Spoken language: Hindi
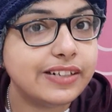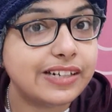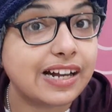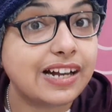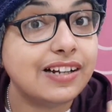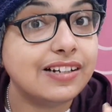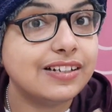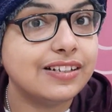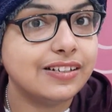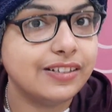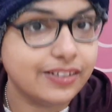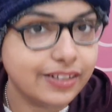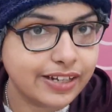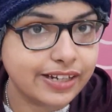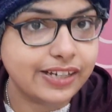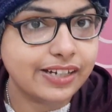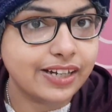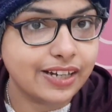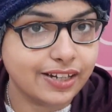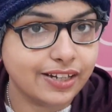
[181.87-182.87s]
डार्क
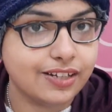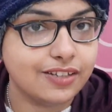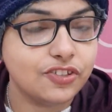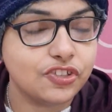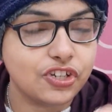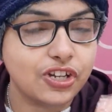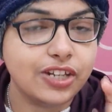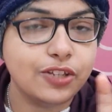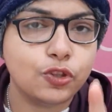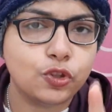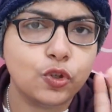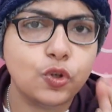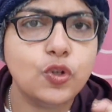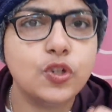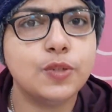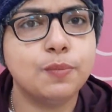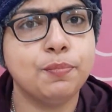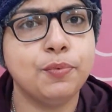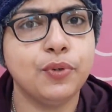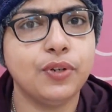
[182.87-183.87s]
नहीं आएगा चाहे
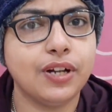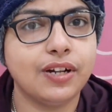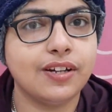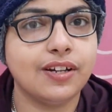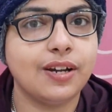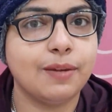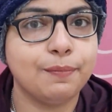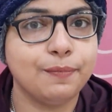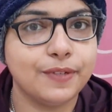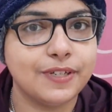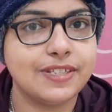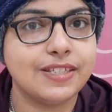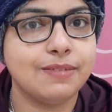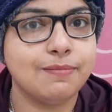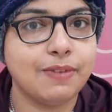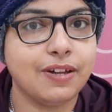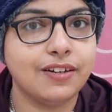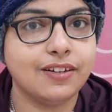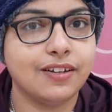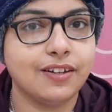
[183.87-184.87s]
दो स्पून अगर आप
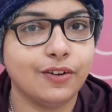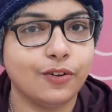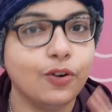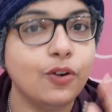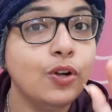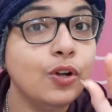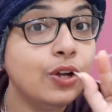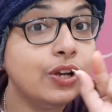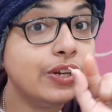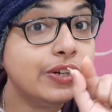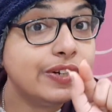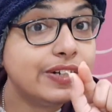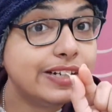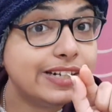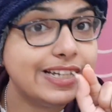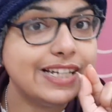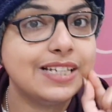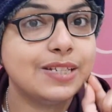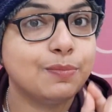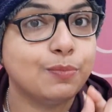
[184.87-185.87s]
इस्तेमाल कर रहे हो
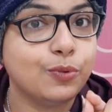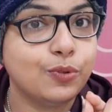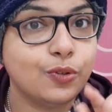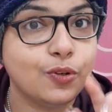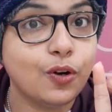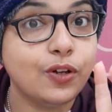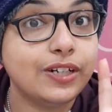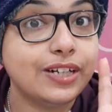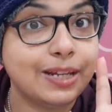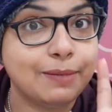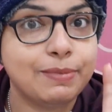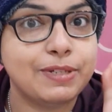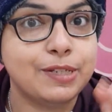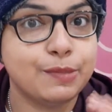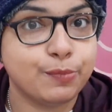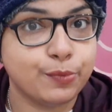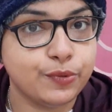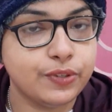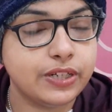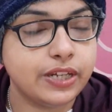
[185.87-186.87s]
टी स्पून नॉट टेबल
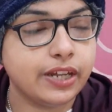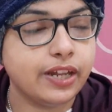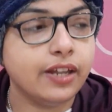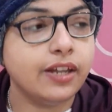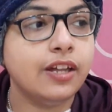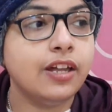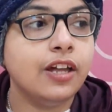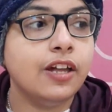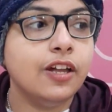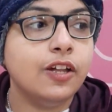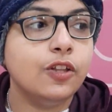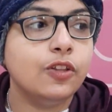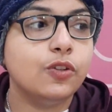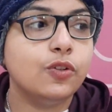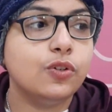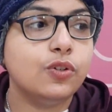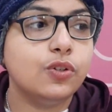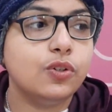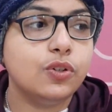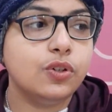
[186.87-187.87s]
स्पून ठीक है
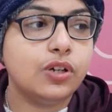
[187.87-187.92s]
तो